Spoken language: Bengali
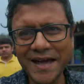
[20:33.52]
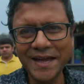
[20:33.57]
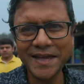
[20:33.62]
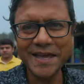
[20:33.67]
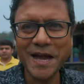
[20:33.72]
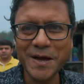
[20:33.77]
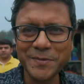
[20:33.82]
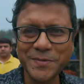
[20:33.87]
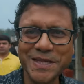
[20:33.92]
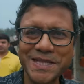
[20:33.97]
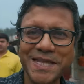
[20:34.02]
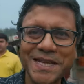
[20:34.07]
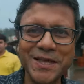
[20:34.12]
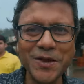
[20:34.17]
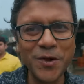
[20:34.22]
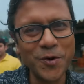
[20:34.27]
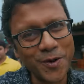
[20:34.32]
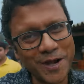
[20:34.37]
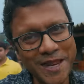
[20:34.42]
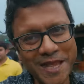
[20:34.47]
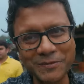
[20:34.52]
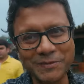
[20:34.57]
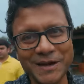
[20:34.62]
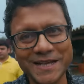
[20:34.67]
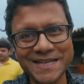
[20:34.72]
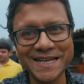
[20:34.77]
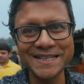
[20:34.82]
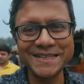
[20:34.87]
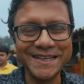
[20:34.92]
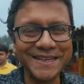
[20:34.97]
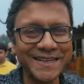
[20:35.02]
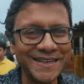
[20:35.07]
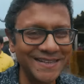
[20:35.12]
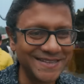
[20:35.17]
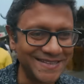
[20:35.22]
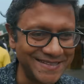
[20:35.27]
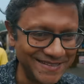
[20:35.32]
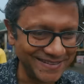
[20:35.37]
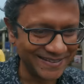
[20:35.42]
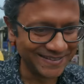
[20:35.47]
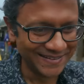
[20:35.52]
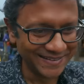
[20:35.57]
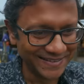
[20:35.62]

আগে আপনাদেরকে অনেক বাজার দেখিয়েছি